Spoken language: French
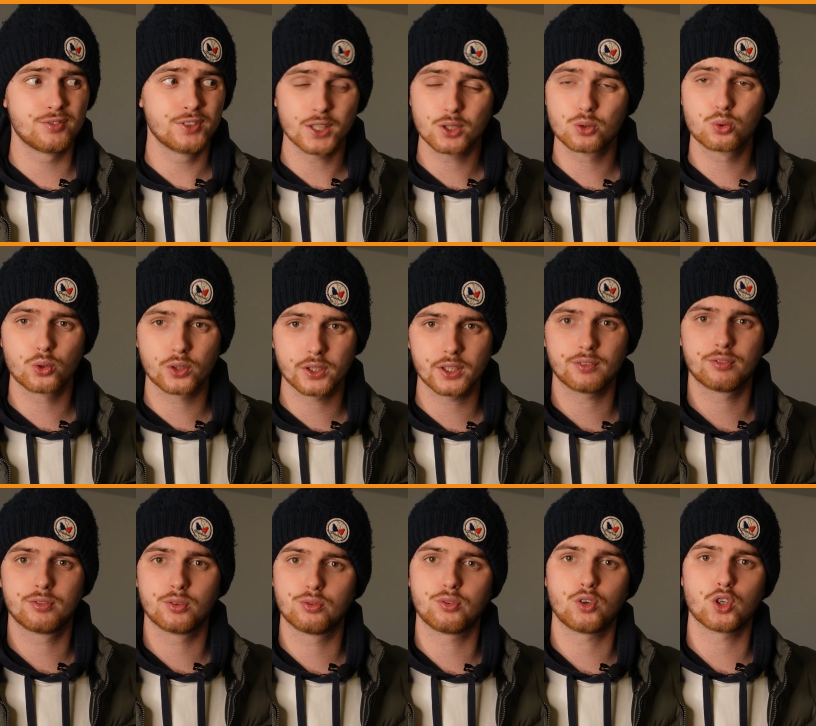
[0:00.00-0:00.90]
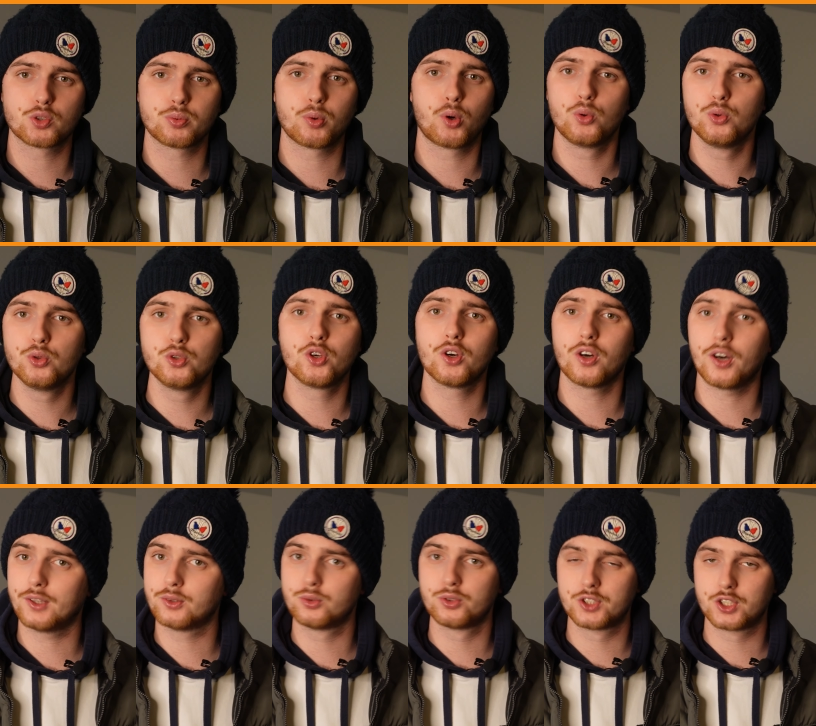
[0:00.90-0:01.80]
viens courir franchement une
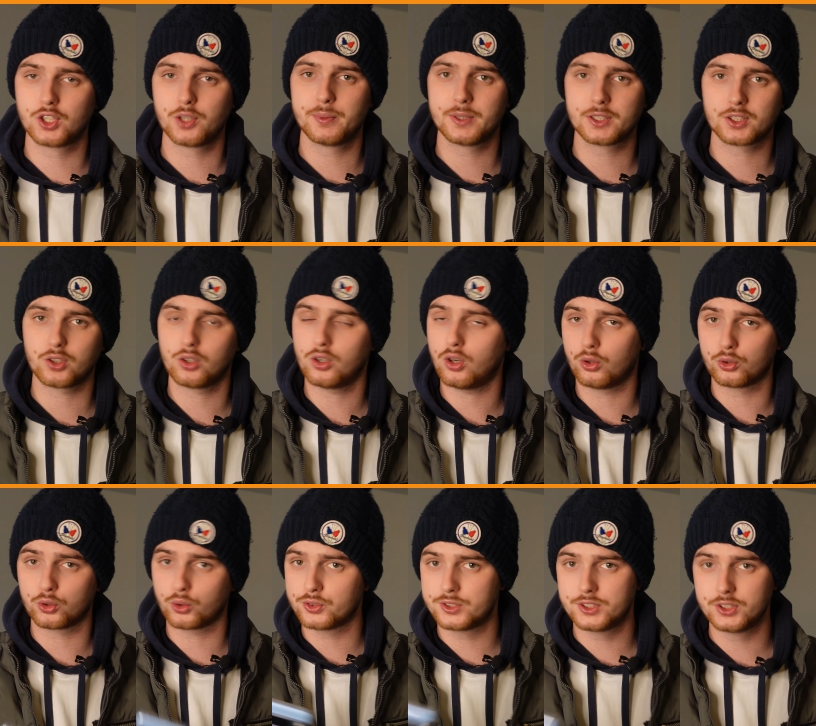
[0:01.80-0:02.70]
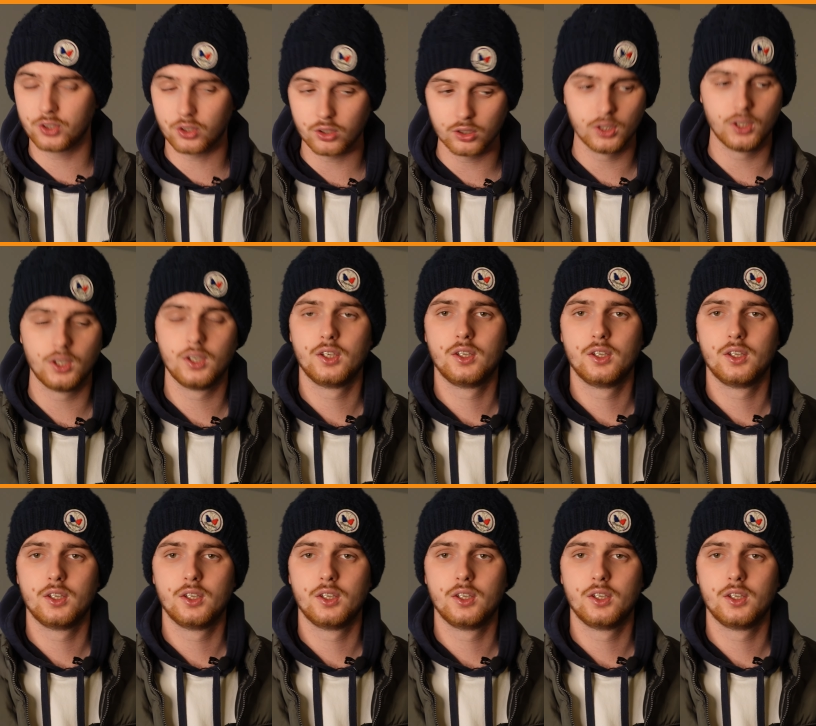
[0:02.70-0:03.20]
heure à 12 km h en trottinant